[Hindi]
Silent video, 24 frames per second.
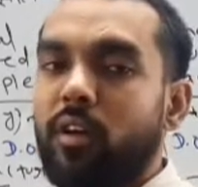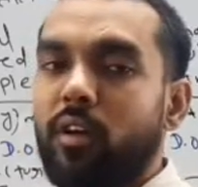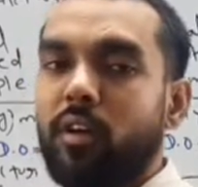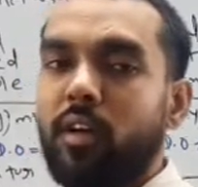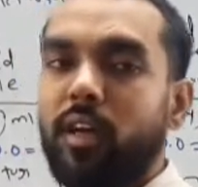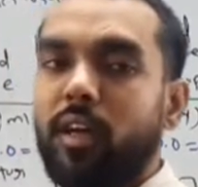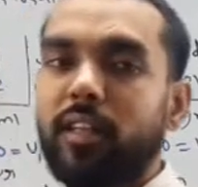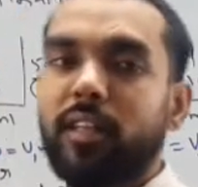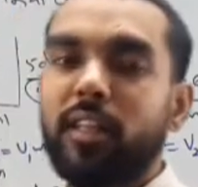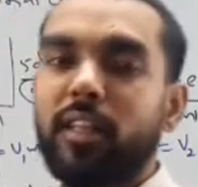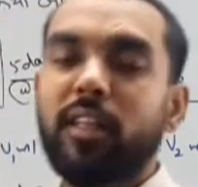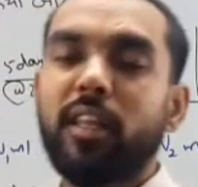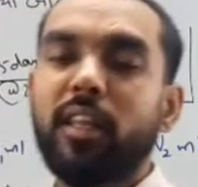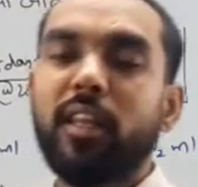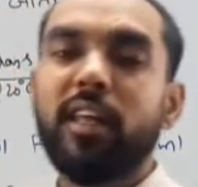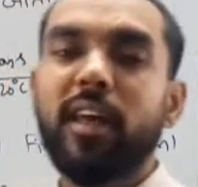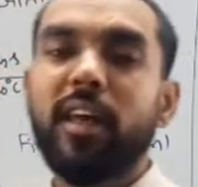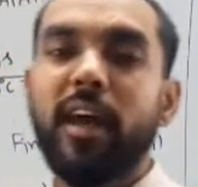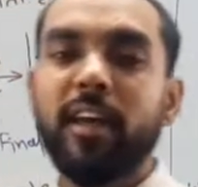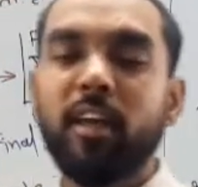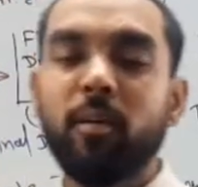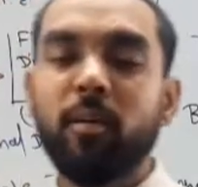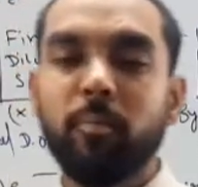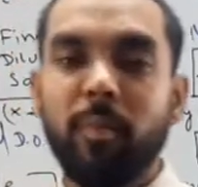कितने दिन की
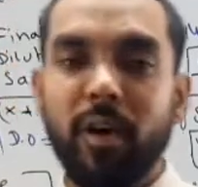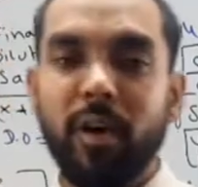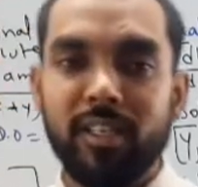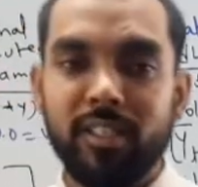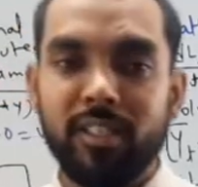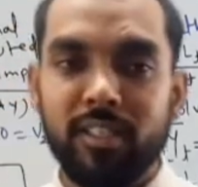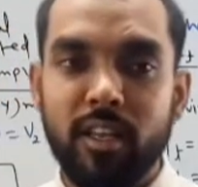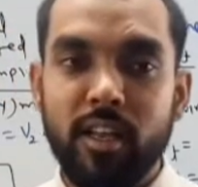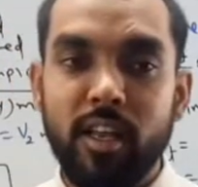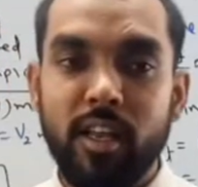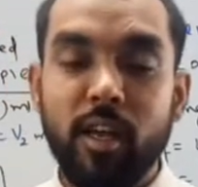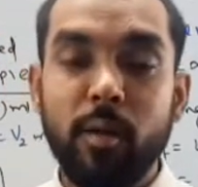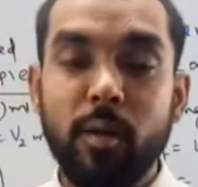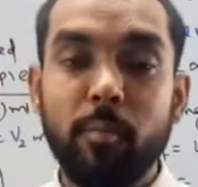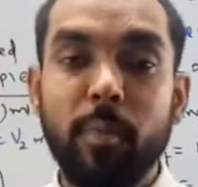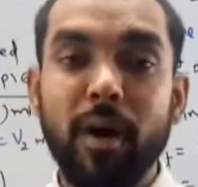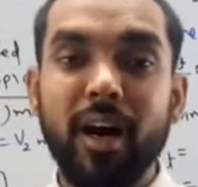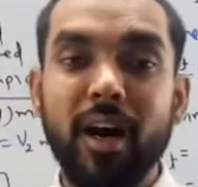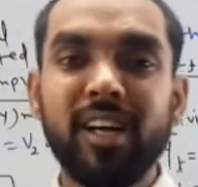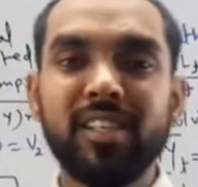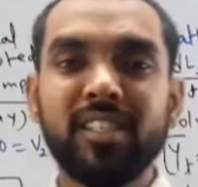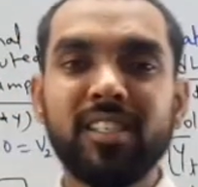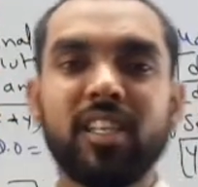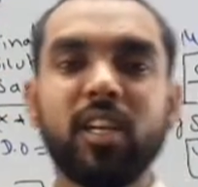आएगी पाँच दिन की
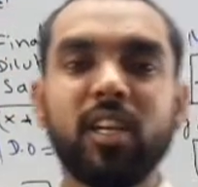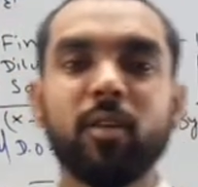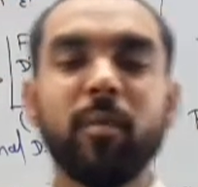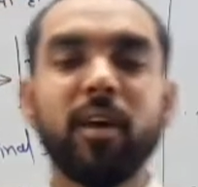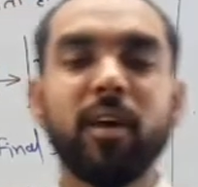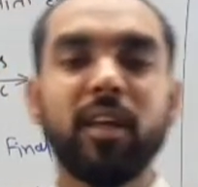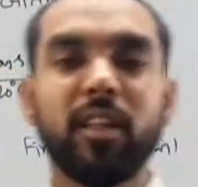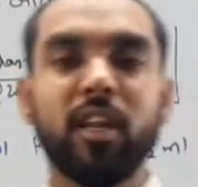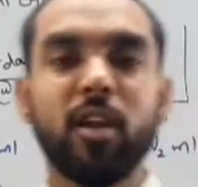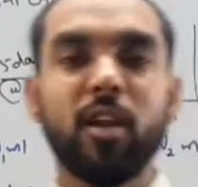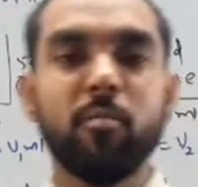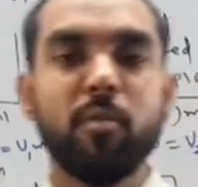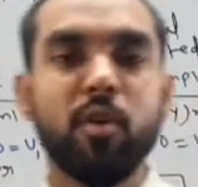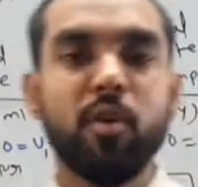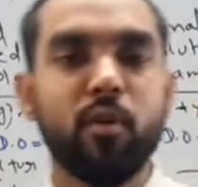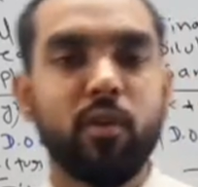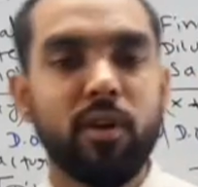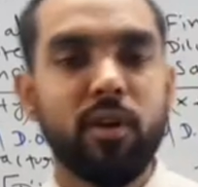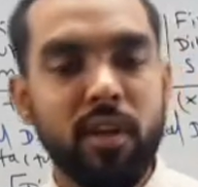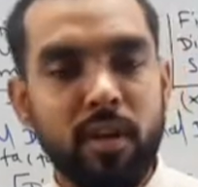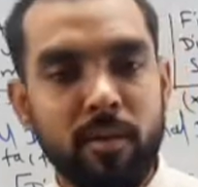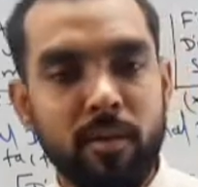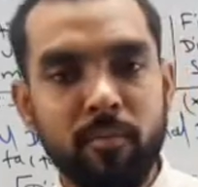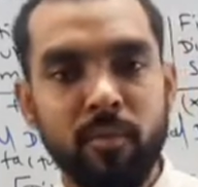पाँच दिन में इतनी बी
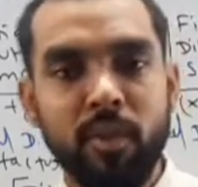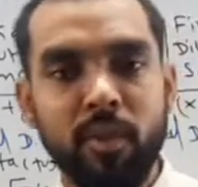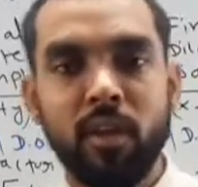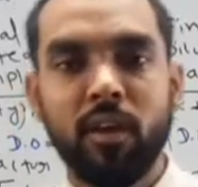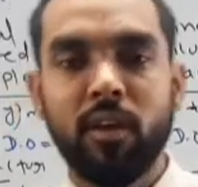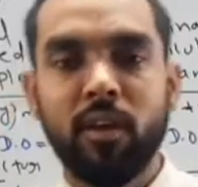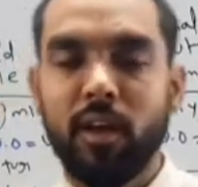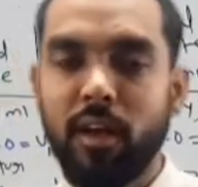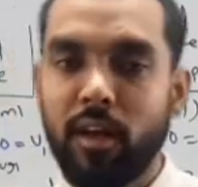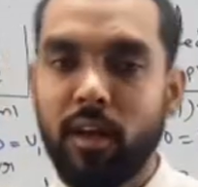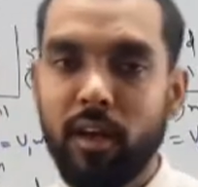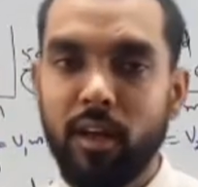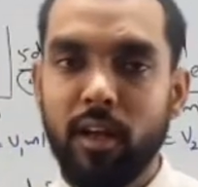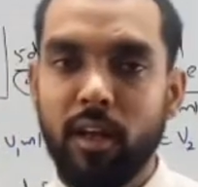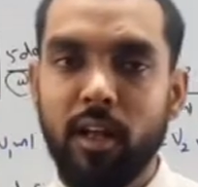है